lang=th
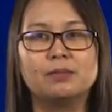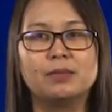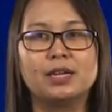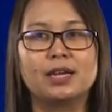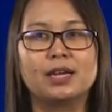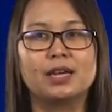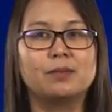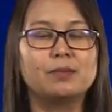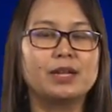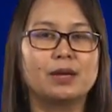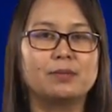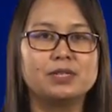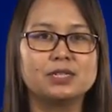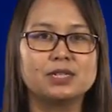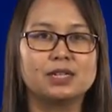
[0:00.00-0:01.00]
มีการพยายา
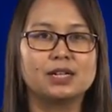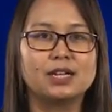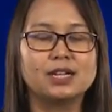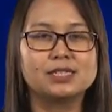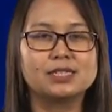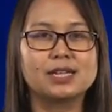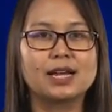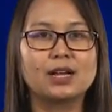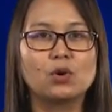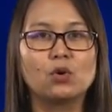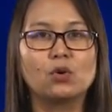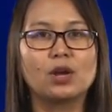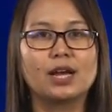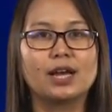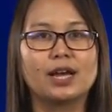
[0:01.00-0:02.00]
มที่จะสร้างโคร
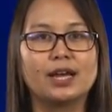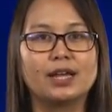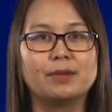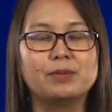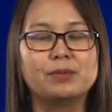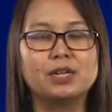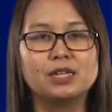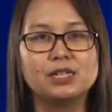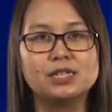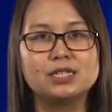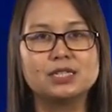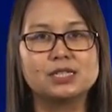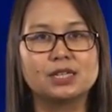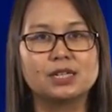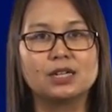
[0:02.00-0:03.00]
งข่าย เพื่อที่
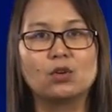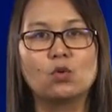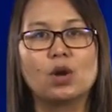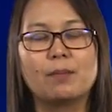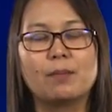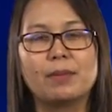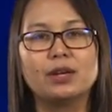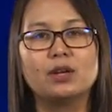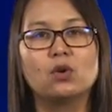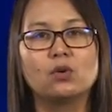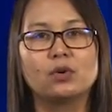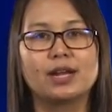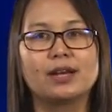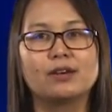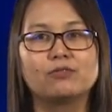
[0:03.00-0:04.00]
จะเกิดความมั่นค
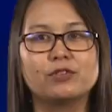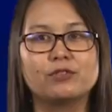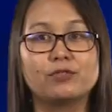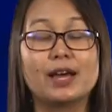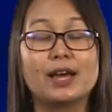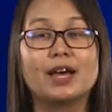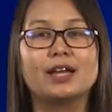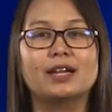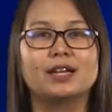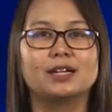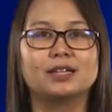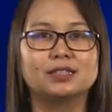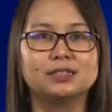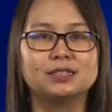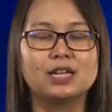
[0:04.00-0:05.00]
งทางไฟฟ้านะ
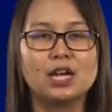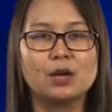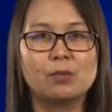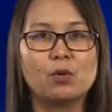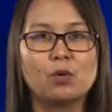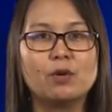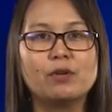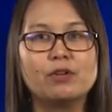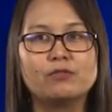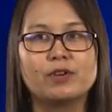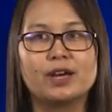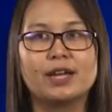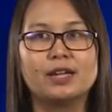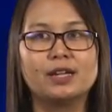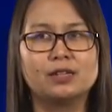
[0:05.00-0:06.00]
คะคือเพราะว่าไฟ
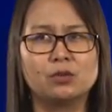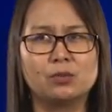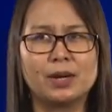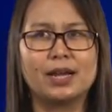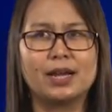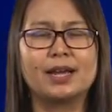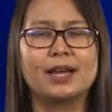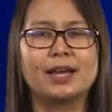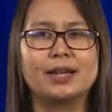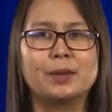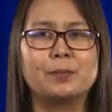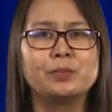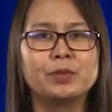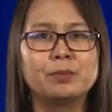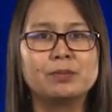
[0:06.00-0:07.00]
ฟ้าหรือพลังงานเนี่ย